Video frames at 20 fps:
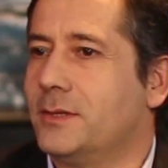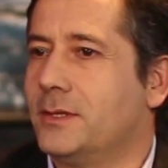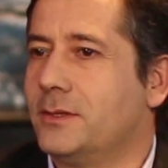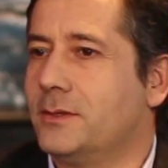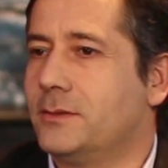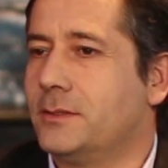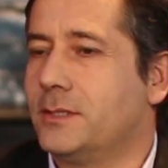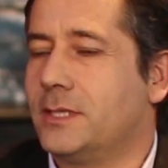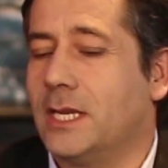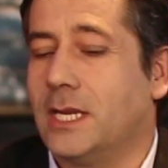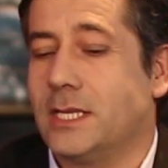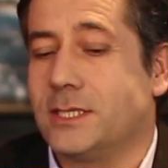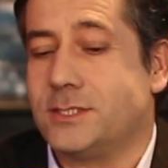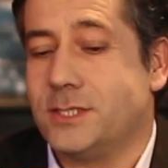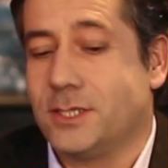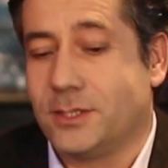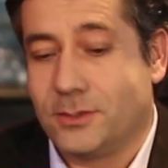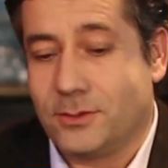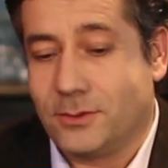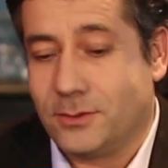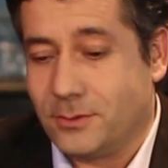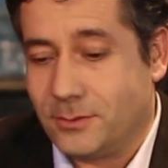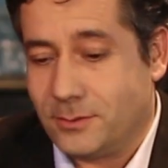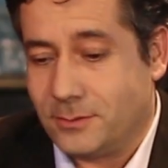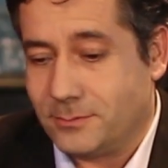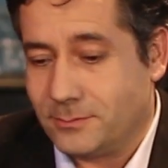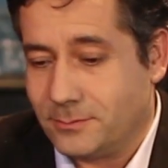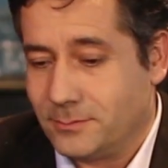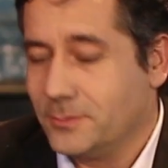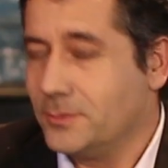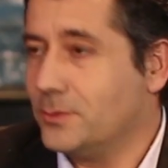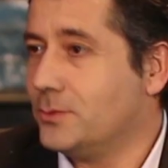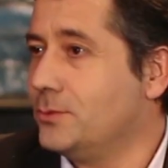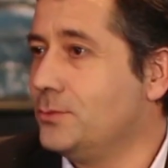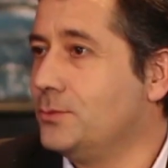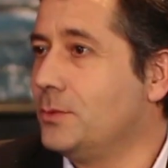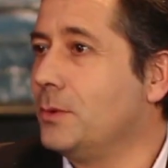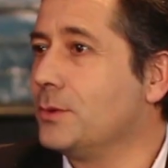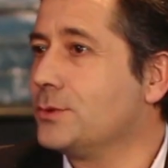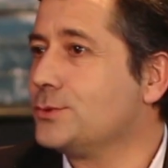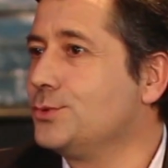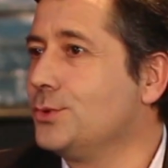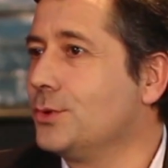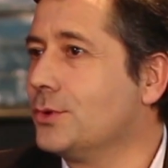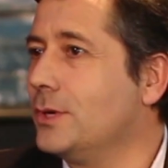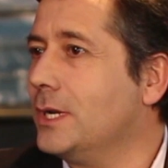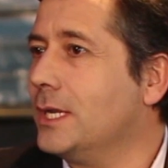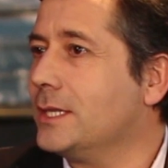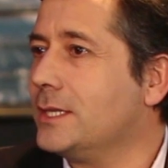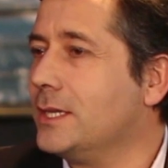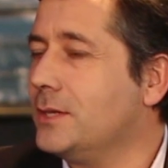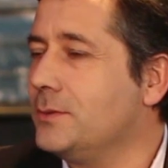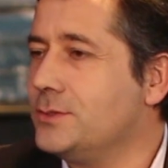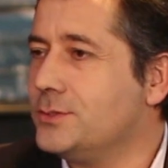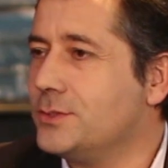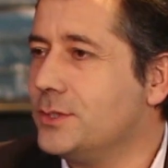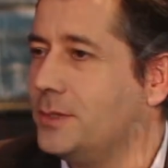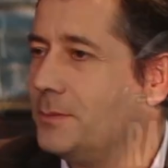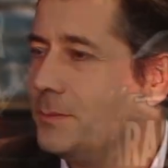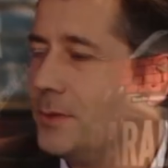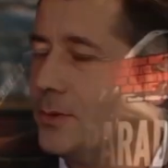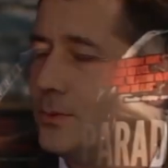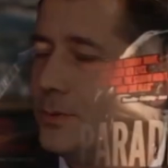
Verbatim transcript: bueno, están haciendo un nuevo surco en la televisión y me